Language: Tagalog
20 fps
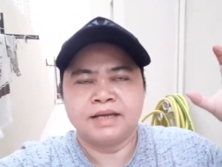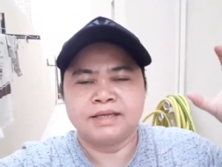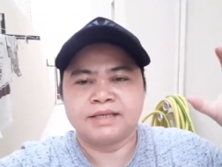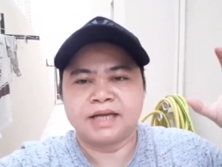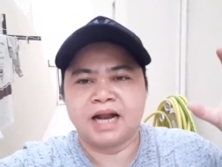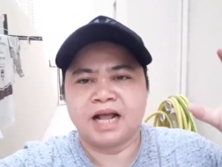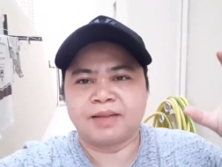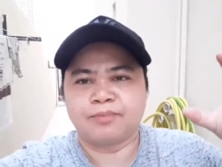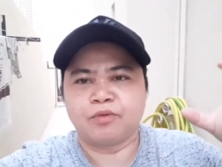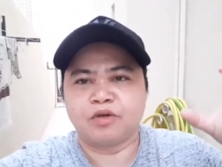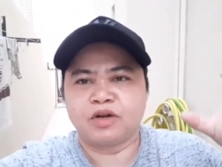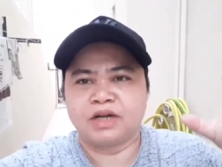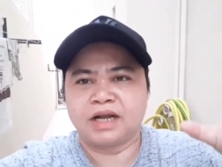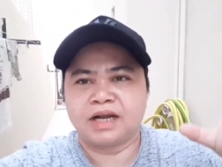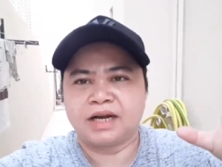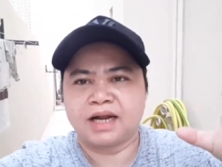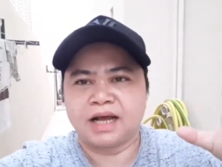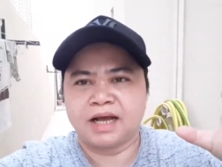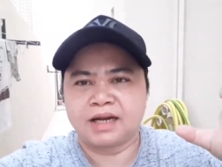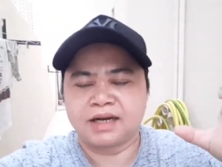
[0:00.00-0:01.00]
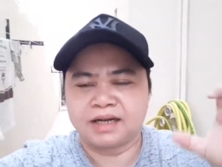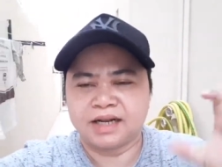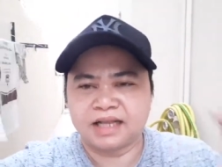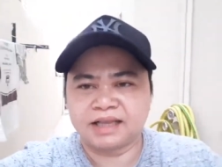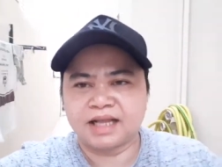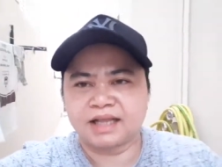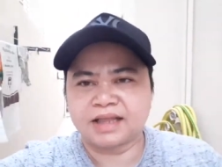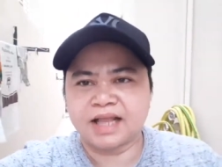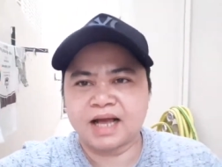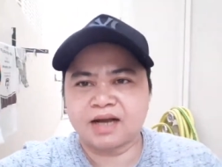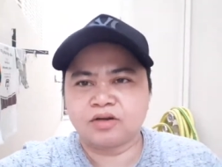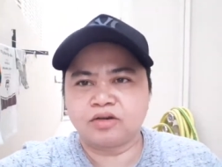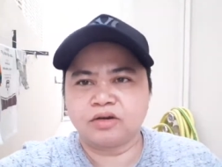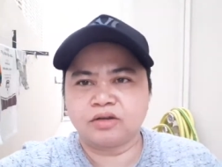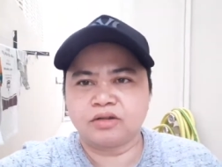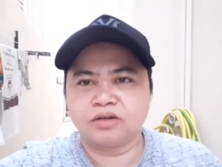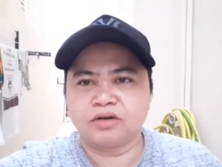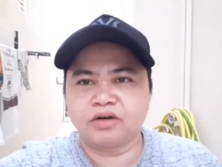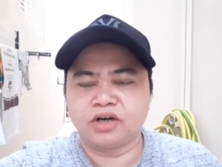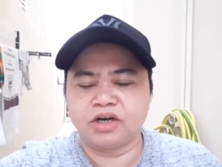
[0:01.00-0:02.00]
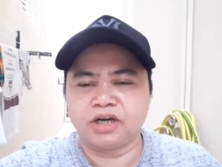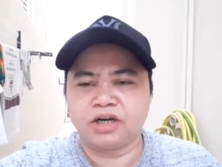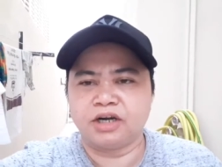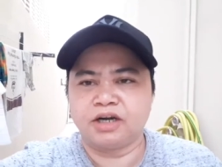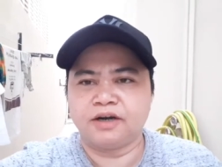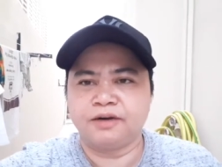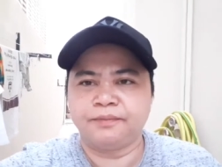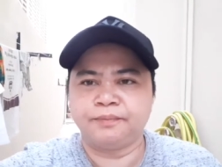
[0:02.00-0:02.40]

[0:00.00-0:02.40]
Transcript: sa lahat po na, na natatakot or